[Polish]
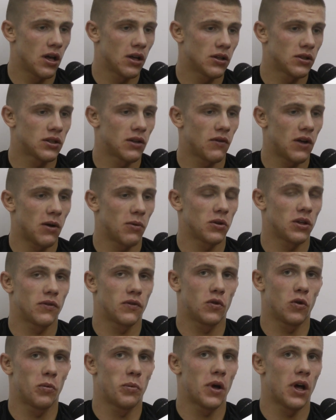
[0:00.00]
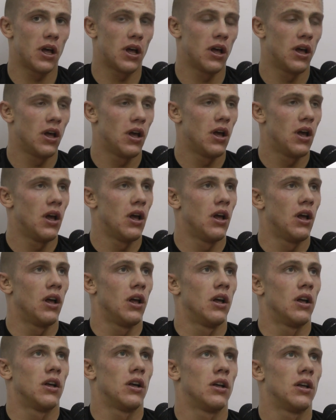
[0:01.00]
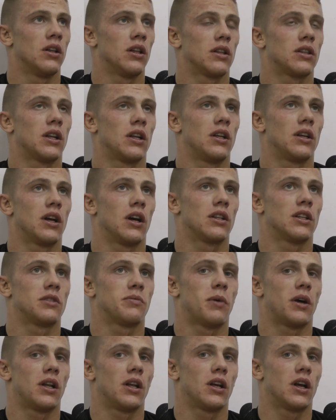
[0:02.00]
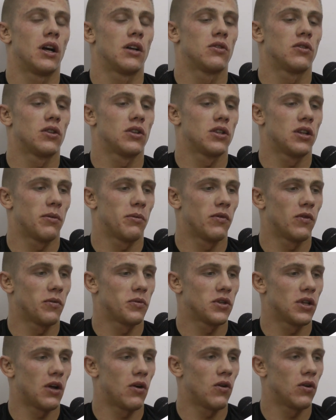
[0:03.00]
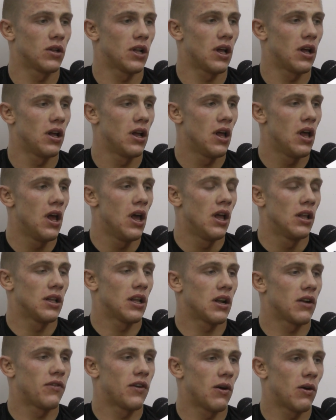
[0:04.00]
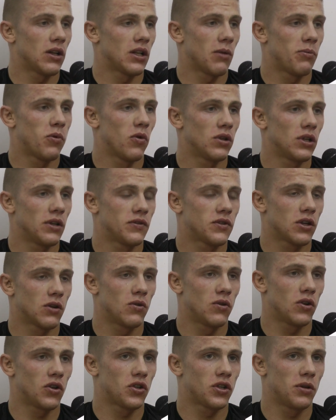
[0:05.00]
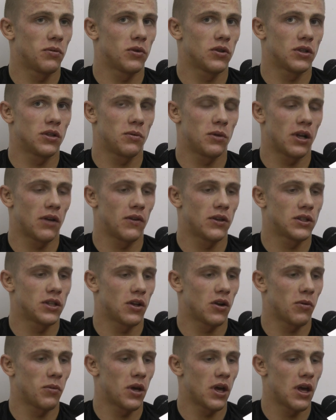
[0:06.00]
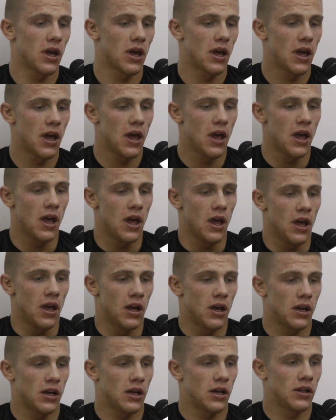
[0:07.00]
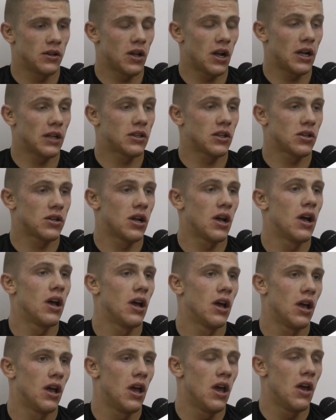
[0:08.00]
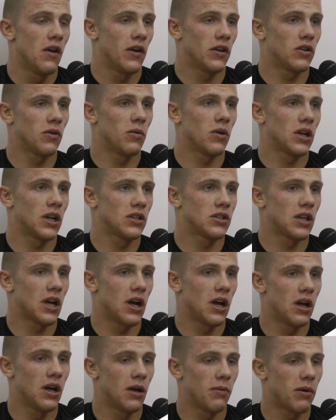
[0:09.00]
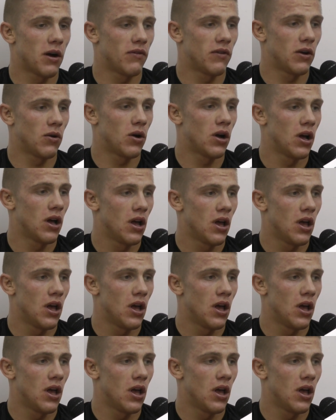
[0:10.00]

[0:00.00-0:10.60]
Zostawałem e, u nich w dupę na treningach, na sparingach, to też się na pewno przydało dla, dla Rafała, dla Płony w szczególności, bo z nimi najwięcej robię. E, no ale też wiadomo, reszta, Paweł,